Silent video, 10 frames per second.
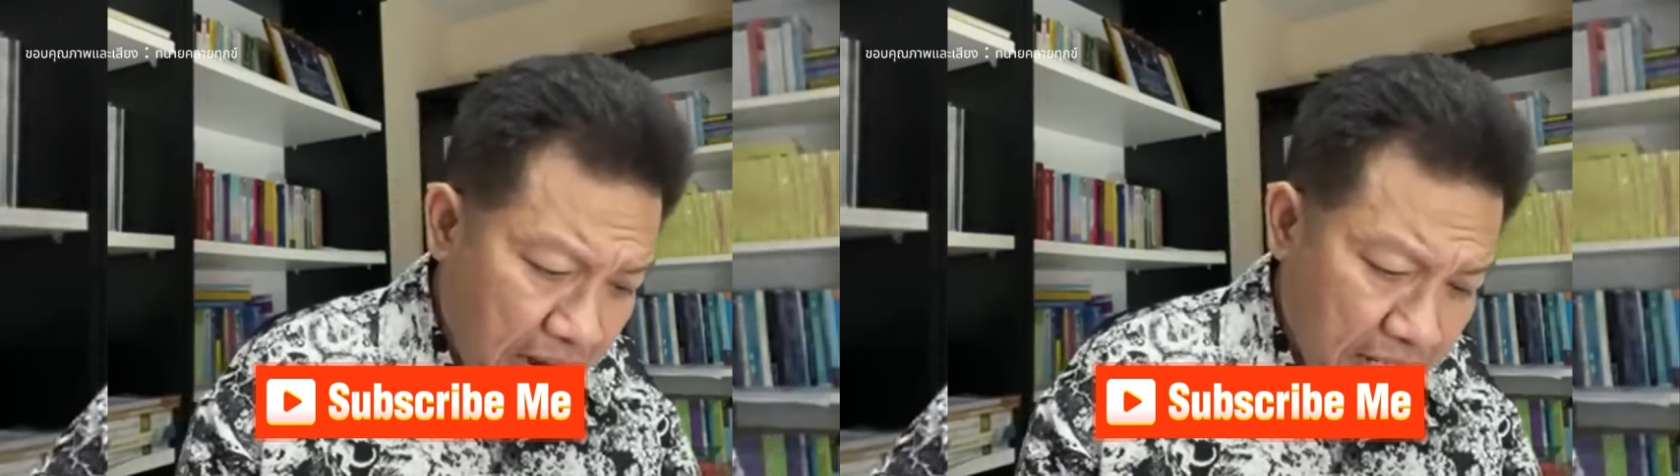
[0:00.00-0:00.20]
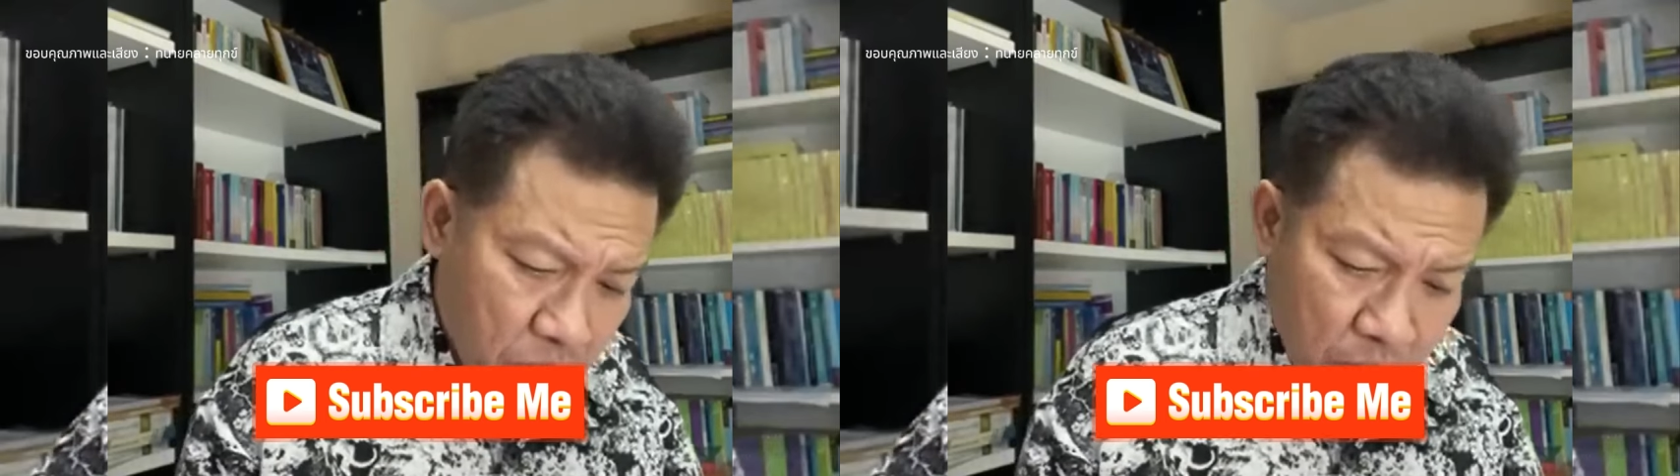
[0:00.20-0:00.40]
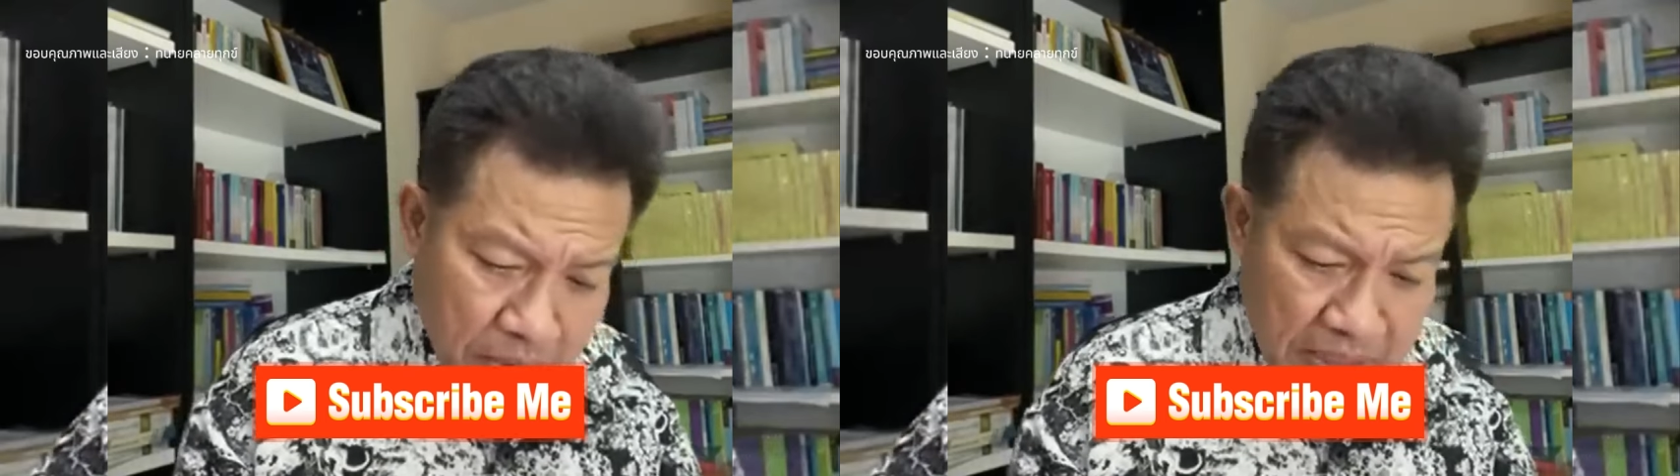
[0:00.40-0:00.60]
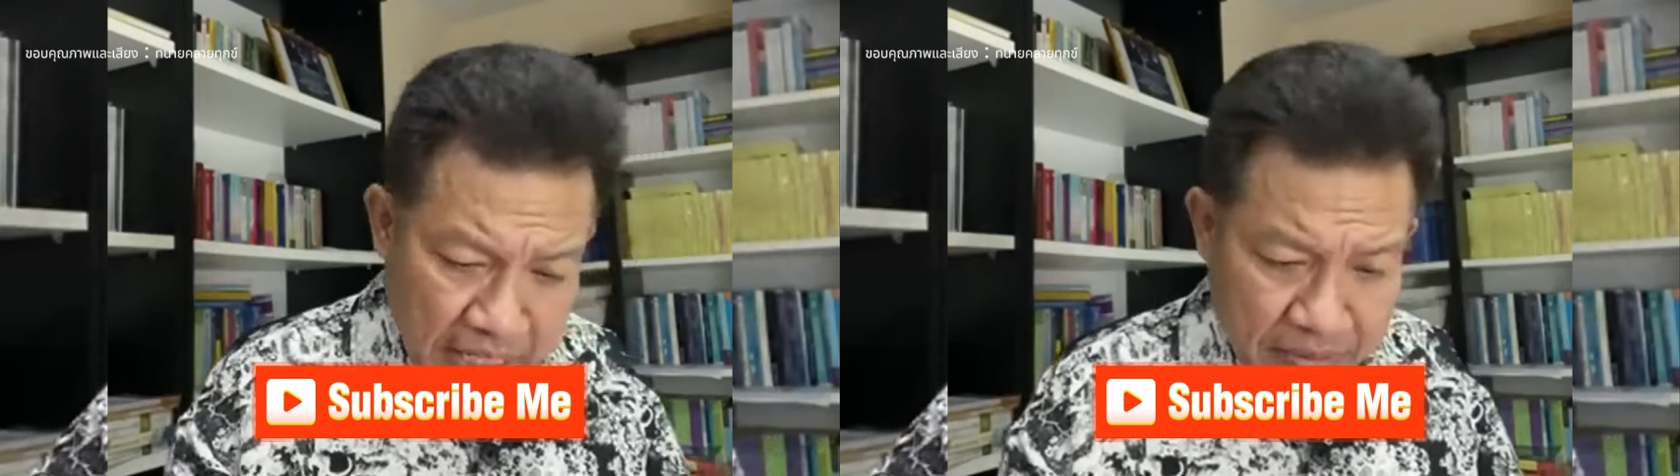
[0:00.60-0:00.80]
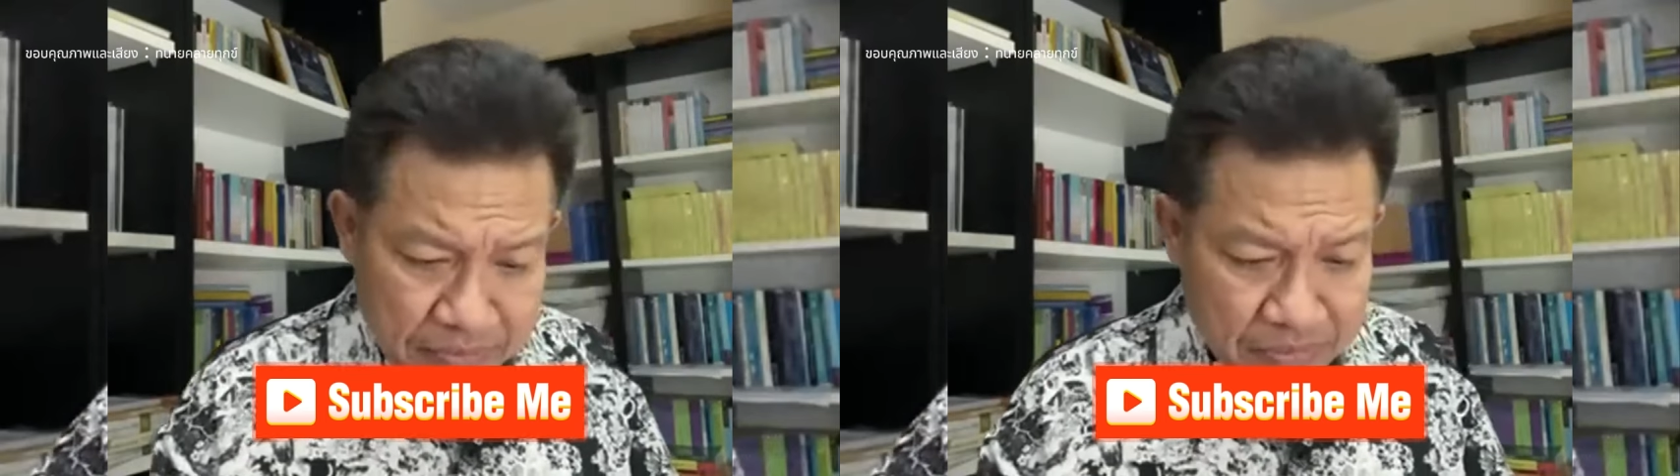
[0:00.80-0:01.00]
45.50%
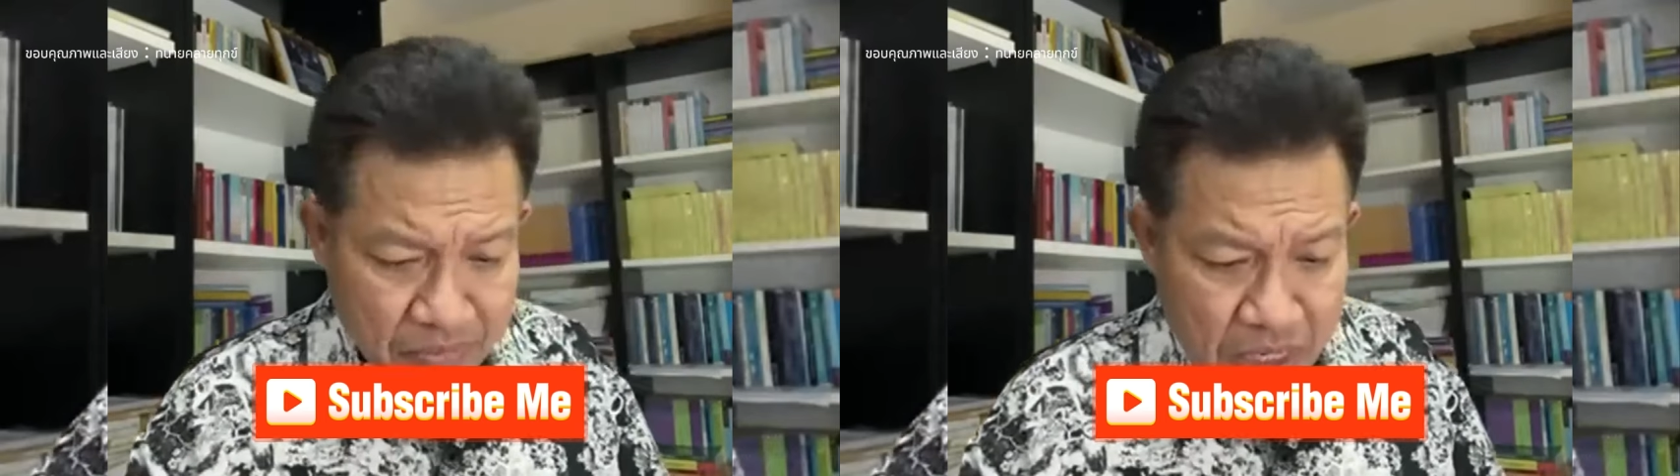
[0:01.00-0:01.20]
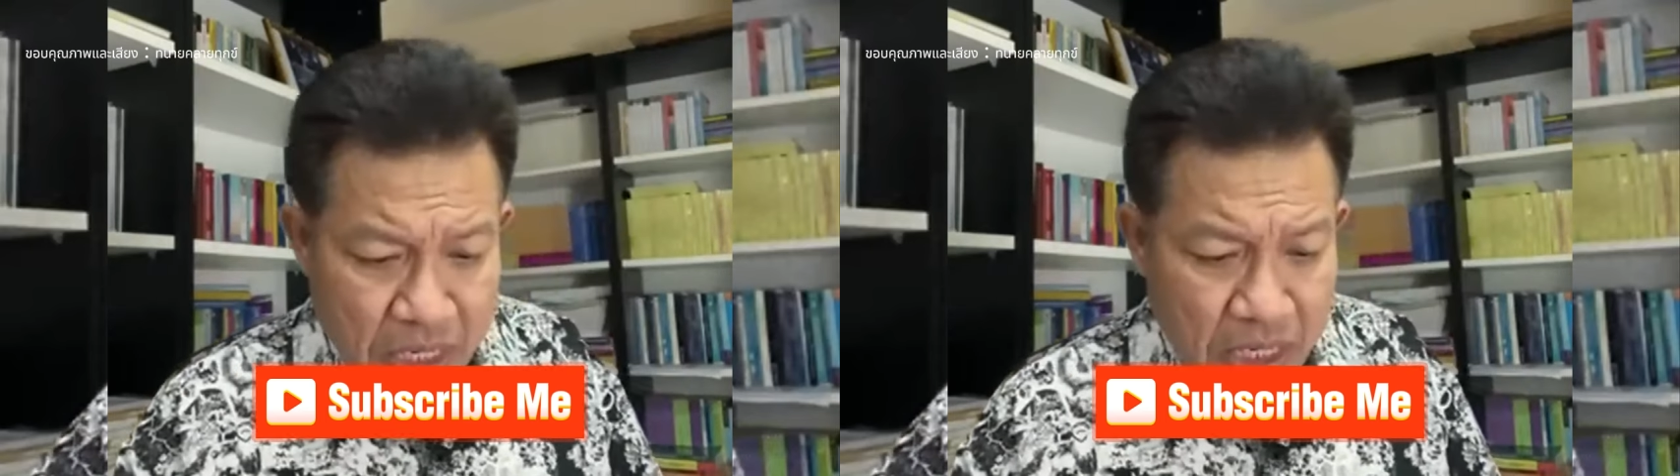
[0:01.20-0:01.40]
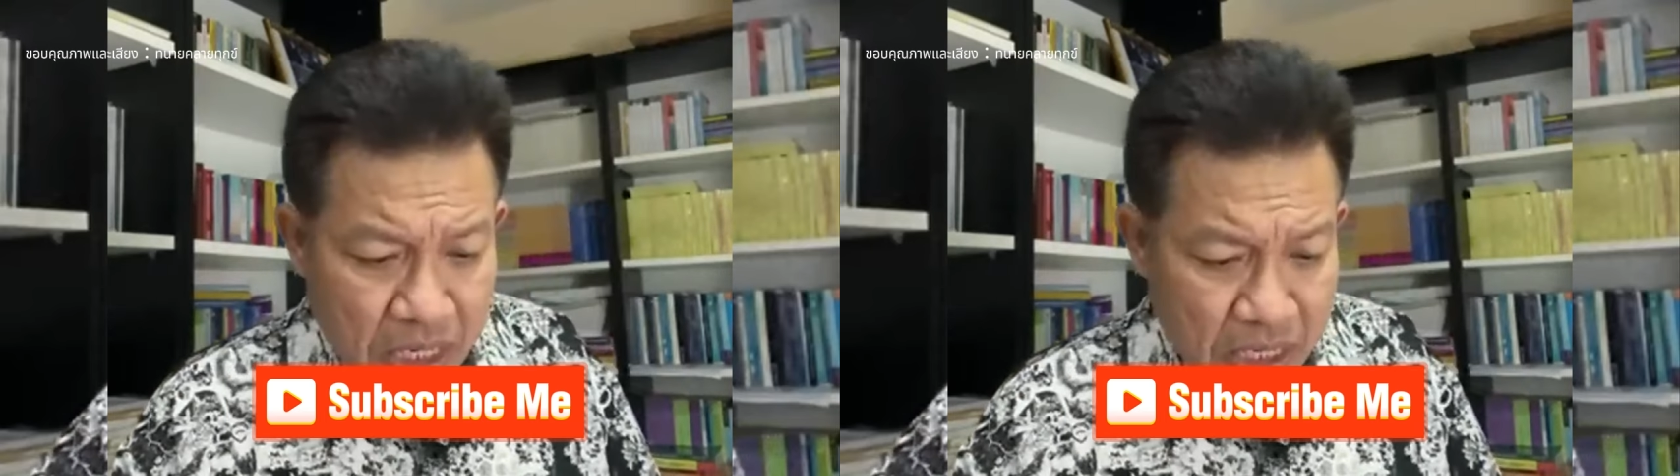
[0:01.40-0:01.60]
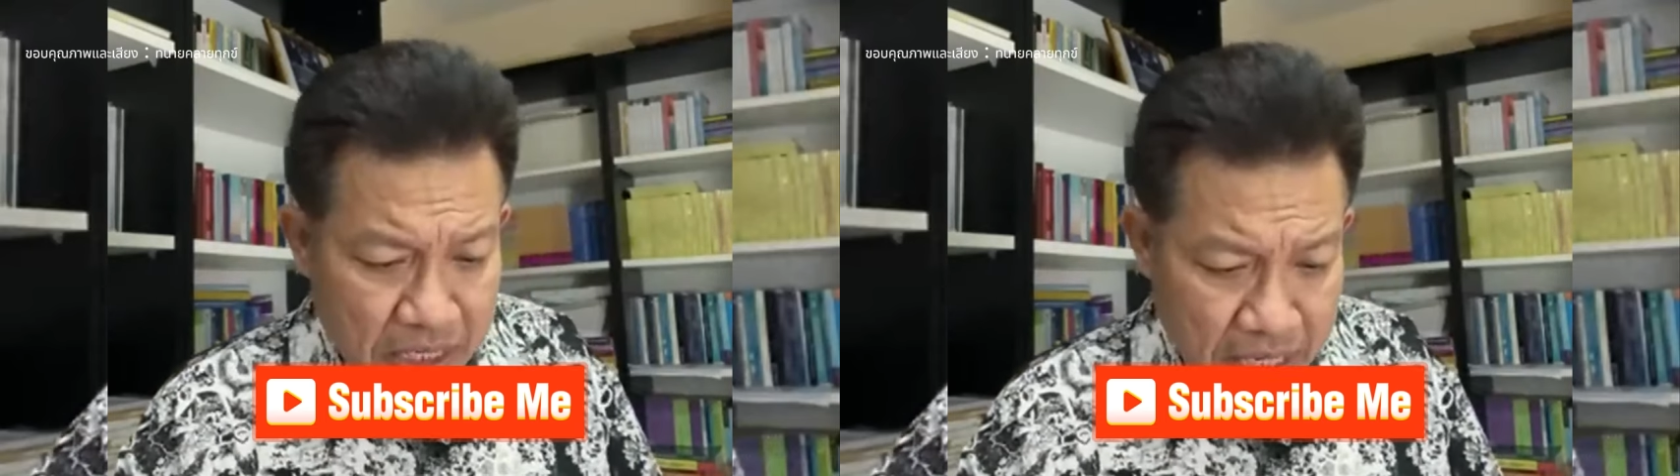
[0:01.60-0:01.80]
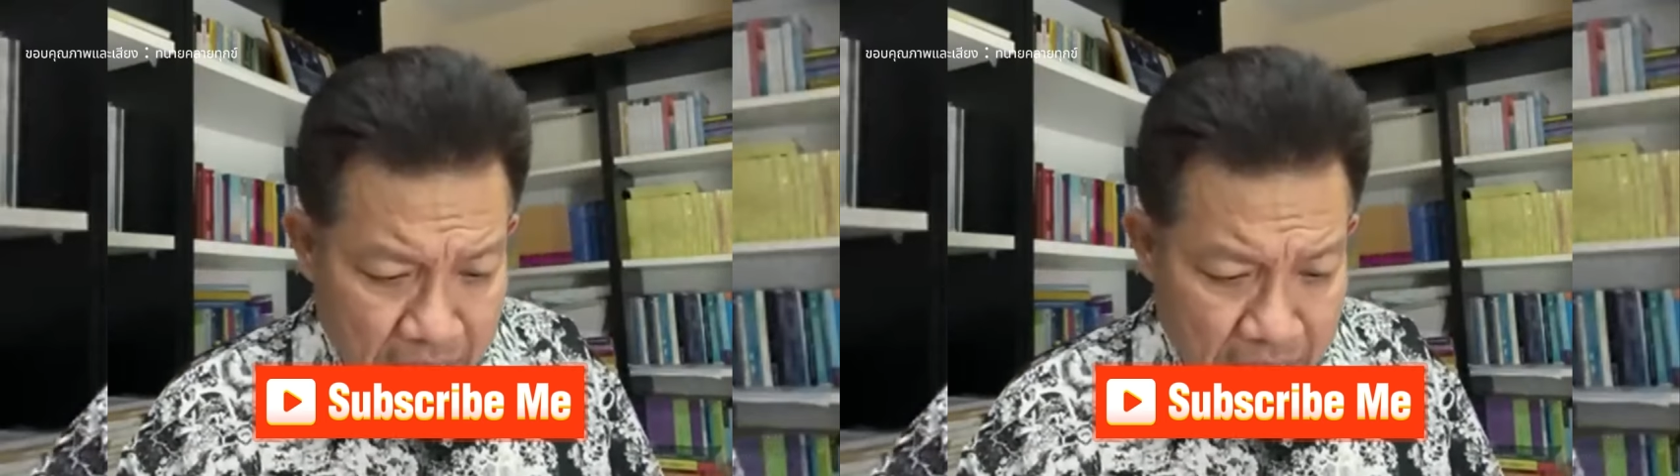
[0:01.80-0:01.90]
นะ